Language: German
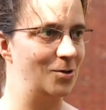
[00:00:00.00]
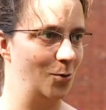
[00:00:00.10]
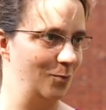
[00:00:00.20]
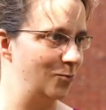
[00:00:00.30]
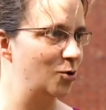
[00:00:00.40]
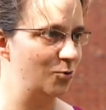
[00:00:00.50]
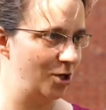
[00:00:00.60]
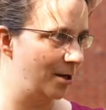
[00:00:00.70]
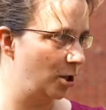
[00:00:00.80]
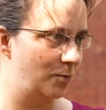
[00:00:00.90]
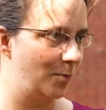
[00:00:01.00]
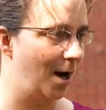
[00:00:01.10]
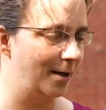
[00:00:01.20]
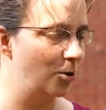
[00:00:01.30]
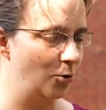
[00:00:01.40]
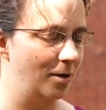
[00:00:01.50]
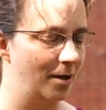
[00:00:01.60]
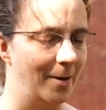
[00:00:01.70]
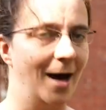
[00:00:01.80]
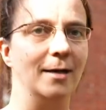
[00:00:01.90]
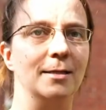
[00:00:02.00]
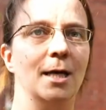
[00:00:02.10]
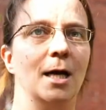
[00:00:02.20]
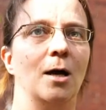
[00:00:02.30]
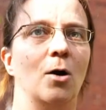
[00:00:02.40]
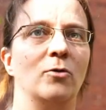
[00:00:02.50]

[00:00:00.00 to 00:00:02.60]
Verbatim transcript: zum, zum Standardbehandlung ja. gebracht. Ja.